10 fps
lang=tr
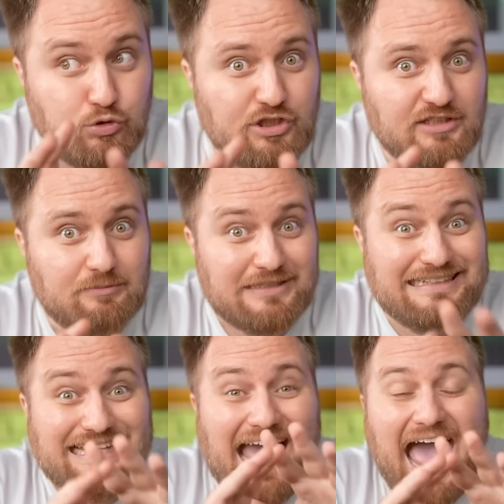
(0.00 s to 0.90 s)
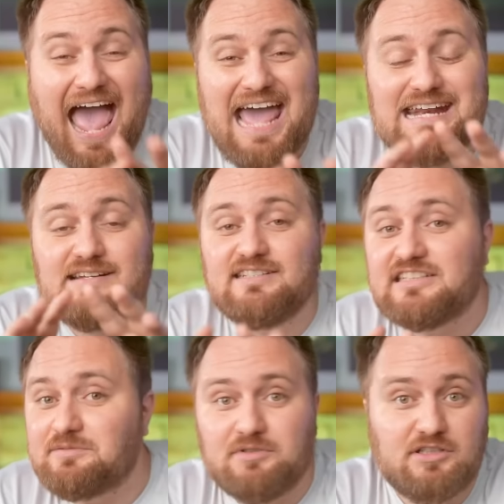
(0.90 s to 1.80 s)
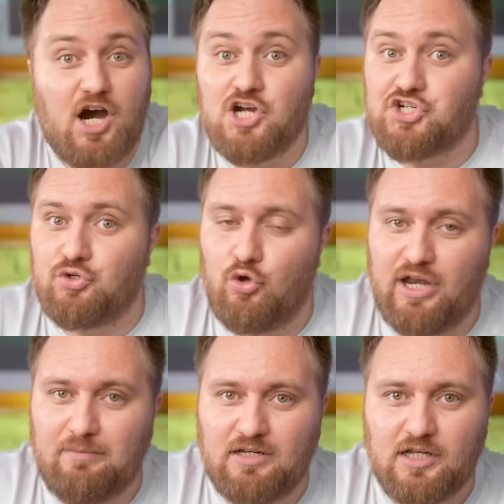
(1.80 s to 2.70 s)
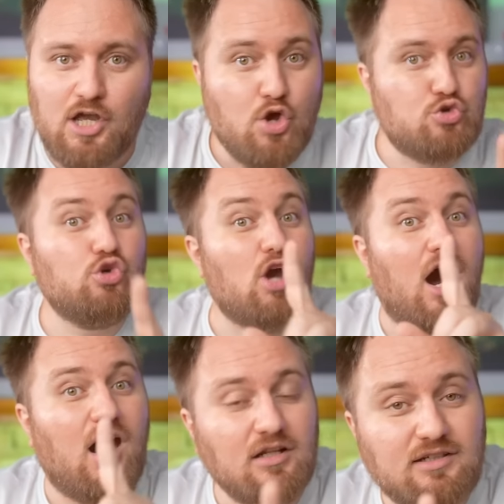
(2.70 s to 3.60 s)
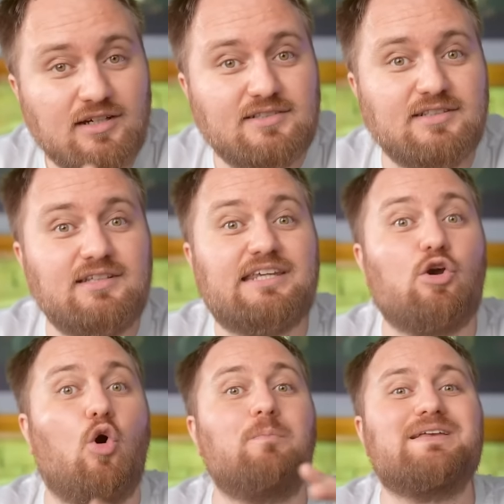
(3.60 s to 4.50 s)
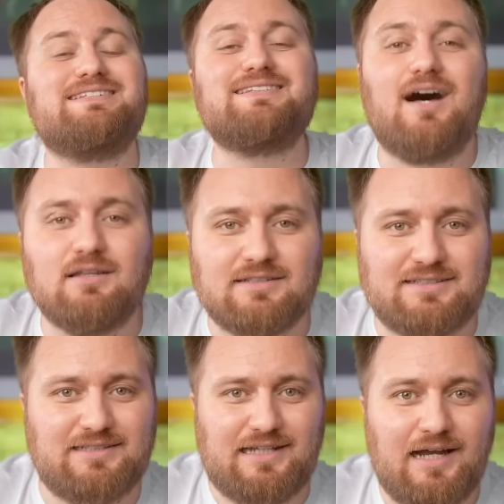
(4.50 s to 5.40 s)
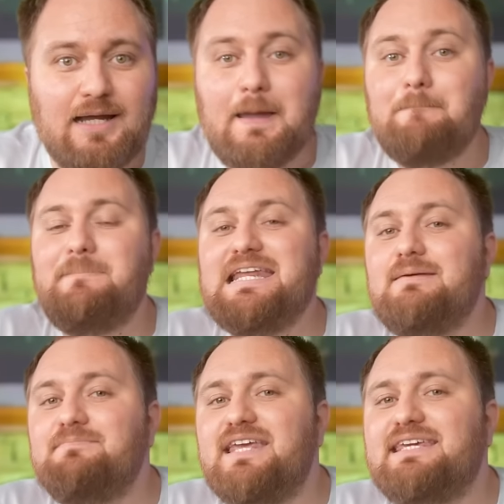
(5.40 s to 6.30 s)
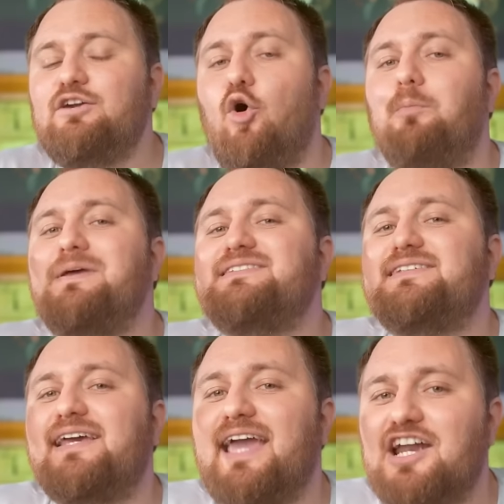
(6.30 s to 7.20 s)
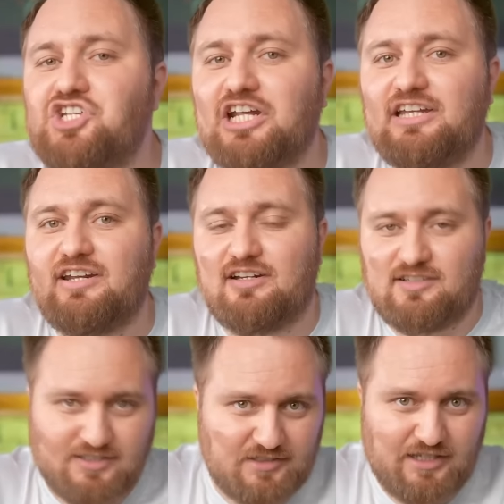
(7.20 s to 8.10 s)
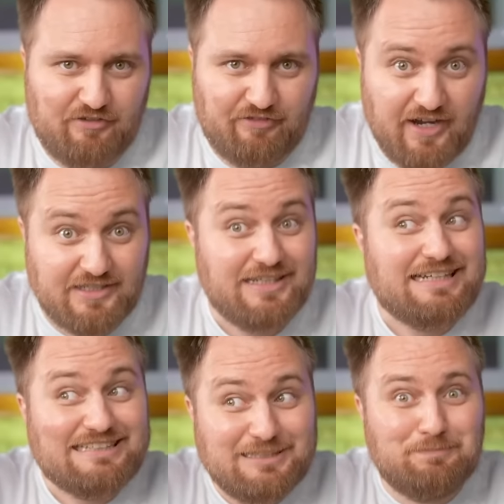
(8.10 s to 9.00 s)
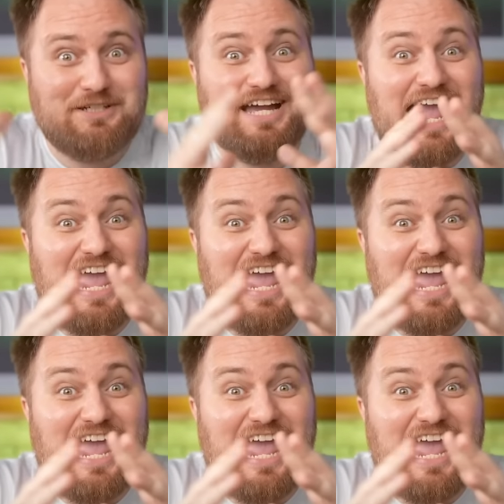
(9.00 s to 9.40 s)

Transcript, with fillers: Bu tanımın her kısmı aşırı önemli. Çünkü halk arasındaki obezite algısıyla bilimdeki obezite gerçekleri arasındaki fark tıpkı...